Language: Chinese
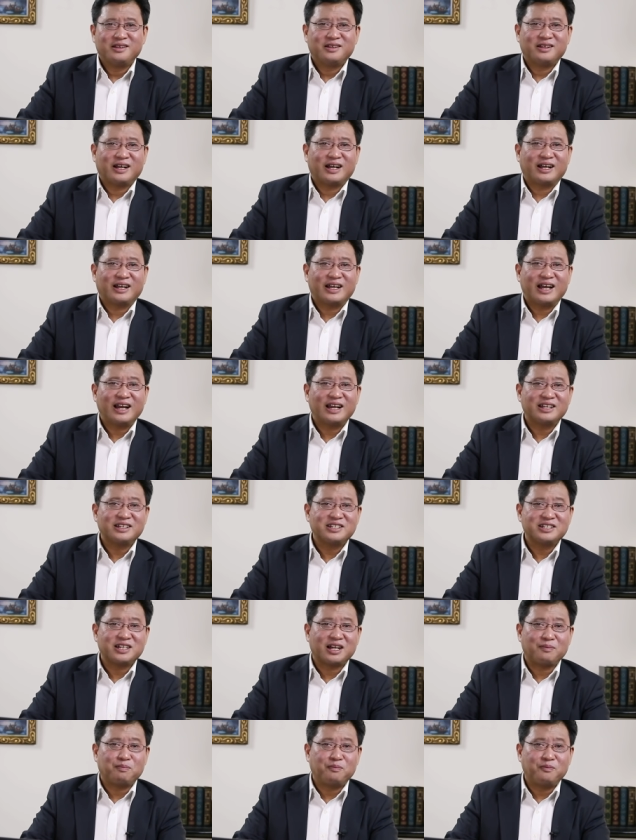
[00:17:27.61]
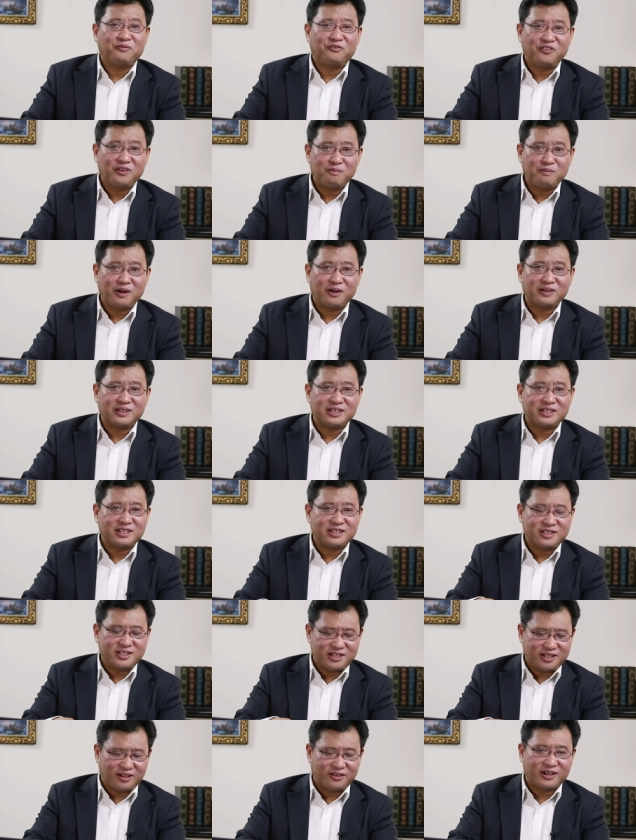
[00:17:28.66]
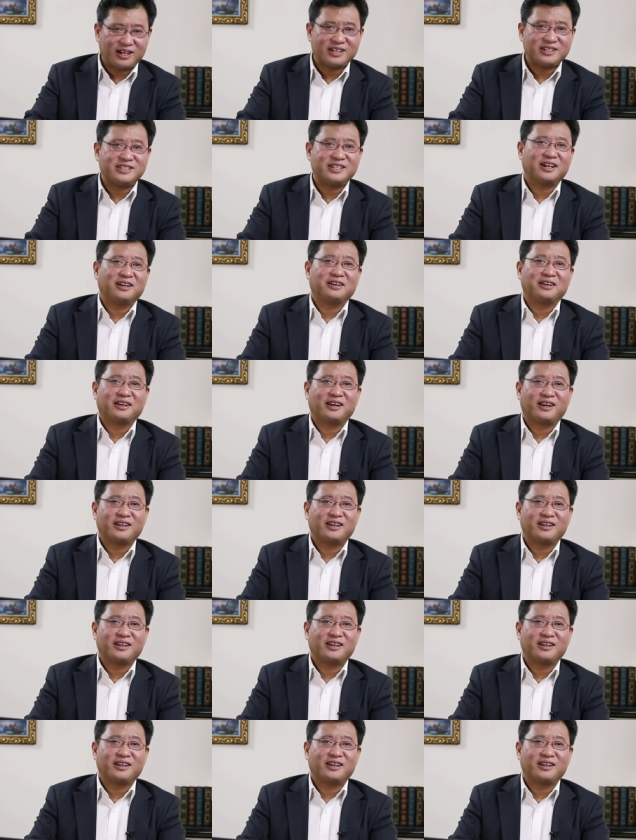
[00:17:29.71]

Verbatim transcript: 啊，看来这场风暴已经悄然降临，